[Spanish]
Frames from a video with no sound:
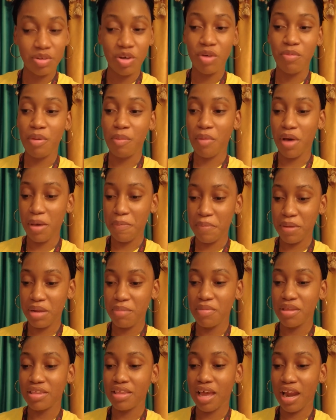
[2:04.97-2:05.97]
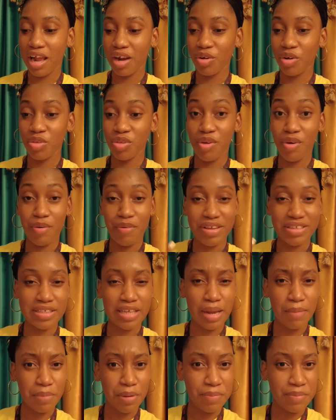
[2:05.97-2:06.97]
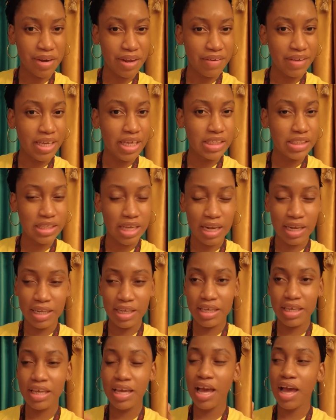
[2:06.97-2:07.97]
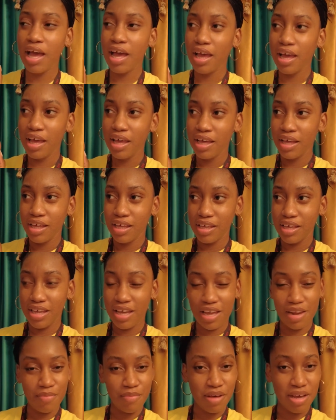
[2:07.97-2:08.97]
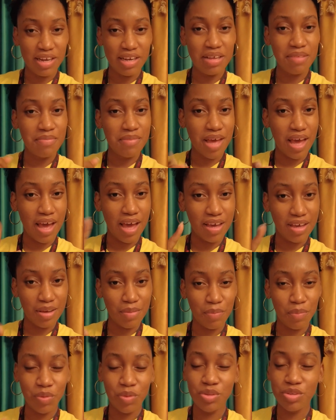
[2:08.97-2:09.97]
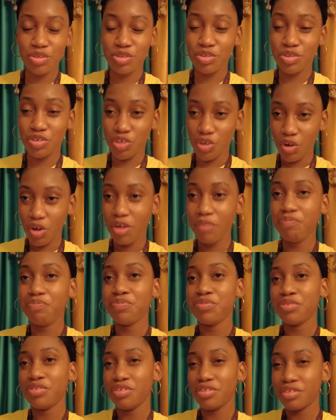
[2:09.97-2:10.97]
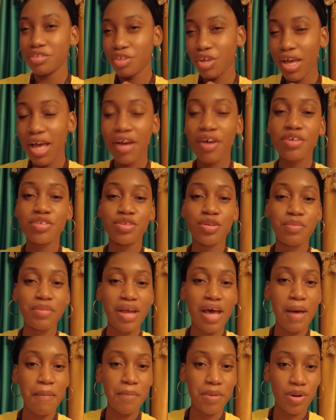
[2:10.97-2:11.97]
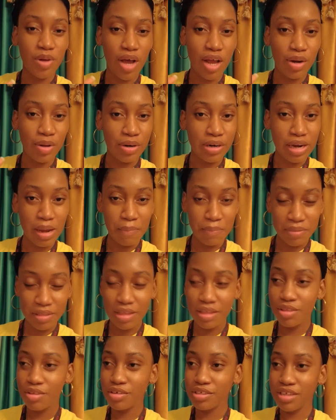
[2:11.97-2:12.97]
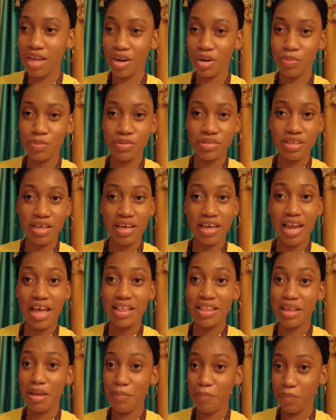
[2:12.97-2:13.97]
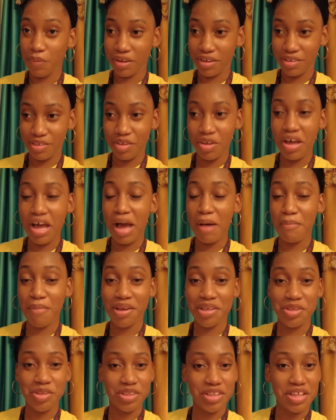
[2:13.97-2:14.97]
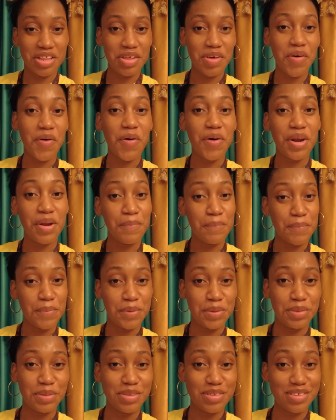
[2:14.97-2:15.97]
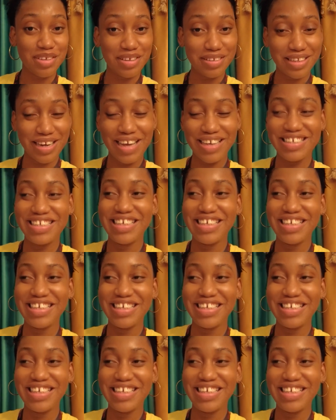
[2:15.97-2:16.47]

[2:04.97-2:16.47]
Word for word: Hoy vamos a experimentar algo nuevo. Va a ser la primera vez que Chaliquia y el Maylin viajan en bus. Yo estoy acostumbrada, pero a los rapiditos, ya los buses grandes, pues no, a manos de Dios, oren por nosotras.